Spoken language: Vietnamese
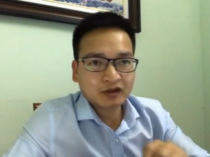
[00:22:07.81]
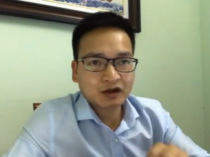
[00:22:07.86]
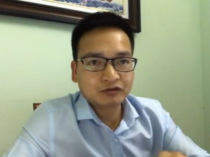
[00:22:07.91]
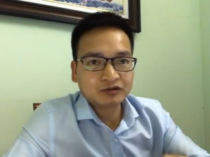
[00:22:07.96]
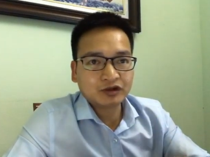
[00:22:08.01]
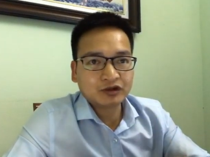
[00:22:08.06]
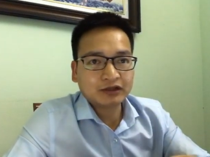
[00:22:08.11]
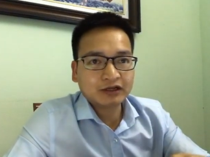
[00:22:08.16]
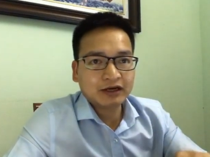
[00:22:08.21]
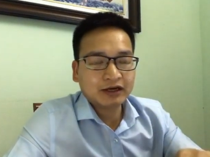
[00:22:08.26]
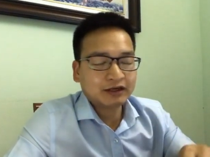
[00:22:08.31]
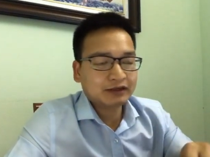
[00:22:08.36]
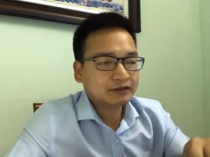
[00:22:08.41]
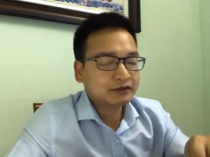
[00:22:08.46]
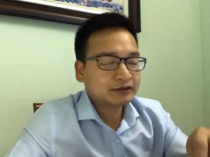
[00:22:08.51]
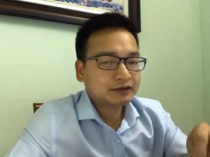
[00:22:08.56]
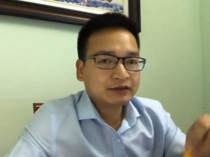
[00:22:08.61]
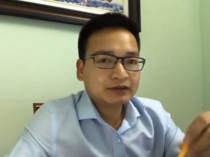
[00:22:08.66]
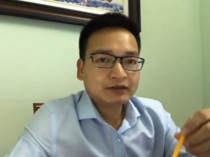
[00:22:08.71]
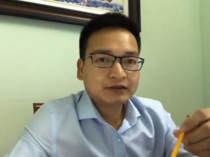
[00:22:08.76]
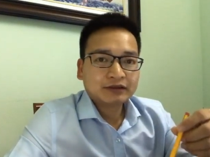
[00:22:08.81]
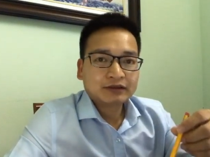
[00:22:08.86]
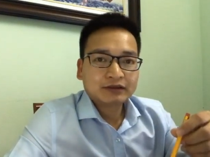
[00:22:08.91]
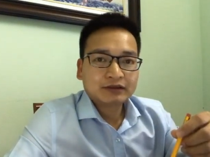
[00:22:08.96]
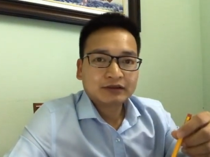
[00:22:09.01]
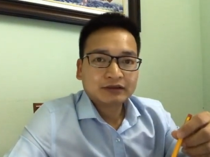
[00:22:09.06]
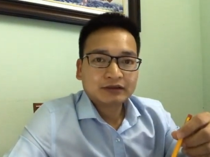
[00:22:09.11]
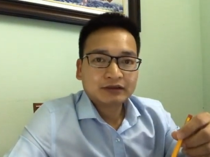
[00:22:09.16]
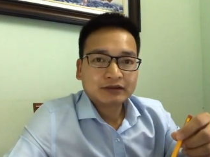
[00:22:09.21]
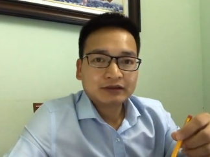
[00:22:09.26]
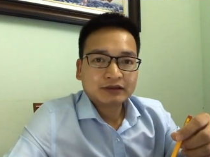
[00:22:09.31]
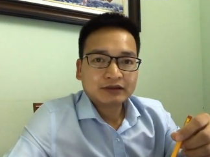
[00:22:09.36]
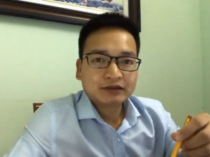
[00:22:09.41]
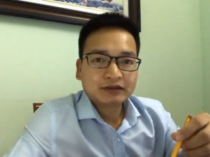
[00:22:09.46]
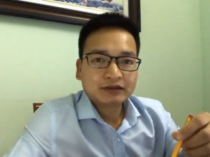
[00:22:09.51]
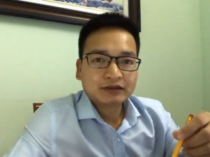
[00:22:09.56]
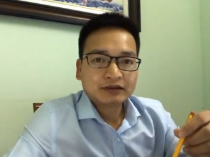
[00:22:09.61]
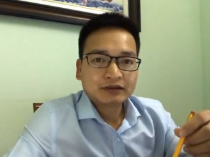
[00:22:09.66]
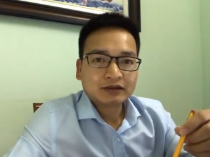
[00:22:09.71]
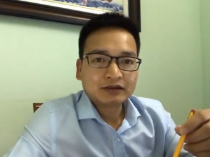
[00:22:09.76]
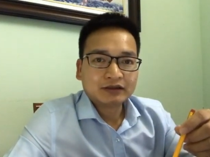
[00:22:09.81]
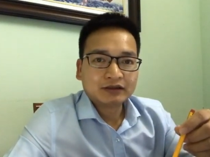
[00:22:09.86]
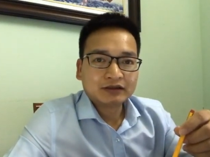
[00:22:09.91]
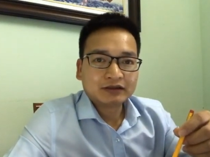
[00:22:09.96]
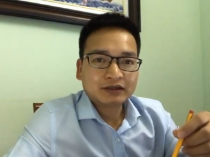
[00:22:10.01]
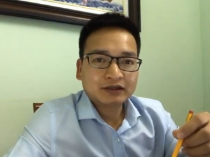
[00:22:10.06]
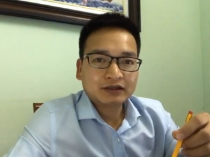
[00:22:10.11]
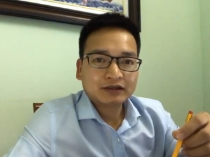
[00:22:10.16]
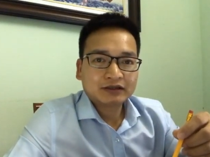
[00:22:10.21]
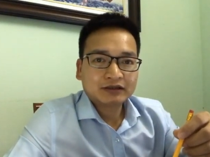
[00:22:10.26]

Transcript: câu chuyện thứ hai ok